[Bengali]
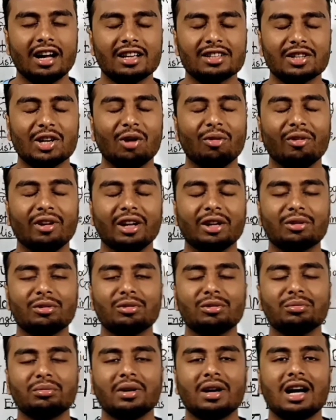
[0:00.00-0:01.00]
আসসালামু
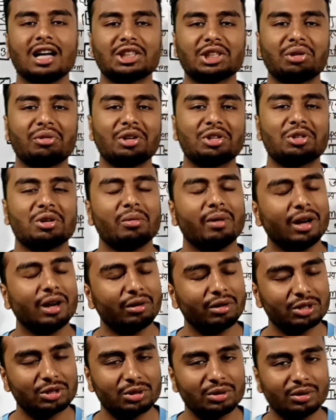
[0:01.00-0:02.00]
আলাইকুম আশা করি সবাই ভালো
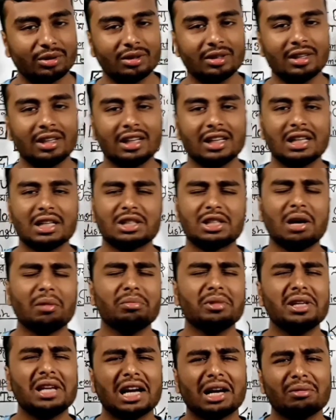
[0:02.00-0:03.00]
আছো
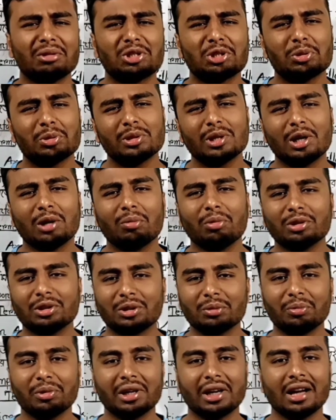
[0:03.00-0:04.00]
সামনে ঢাকা বিশ্ববিদ্যালয়ের
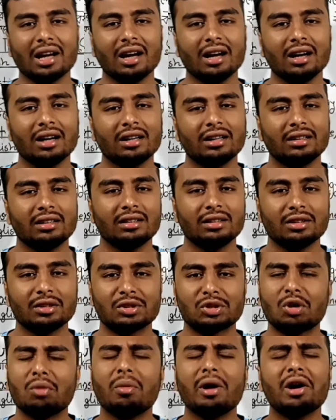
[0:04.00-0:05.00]
ভর্তি পরীক্ষা
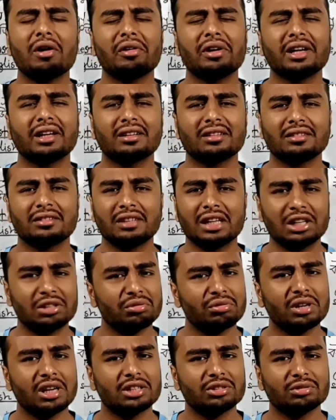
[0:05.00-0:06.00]
সবাই অনেক
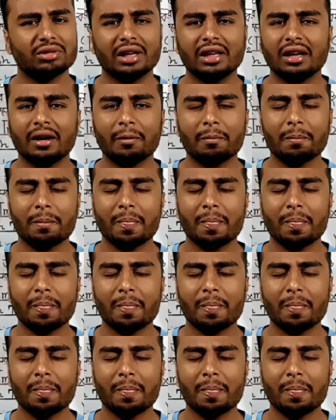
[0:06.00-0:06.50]
টেনশনে আছো তাই না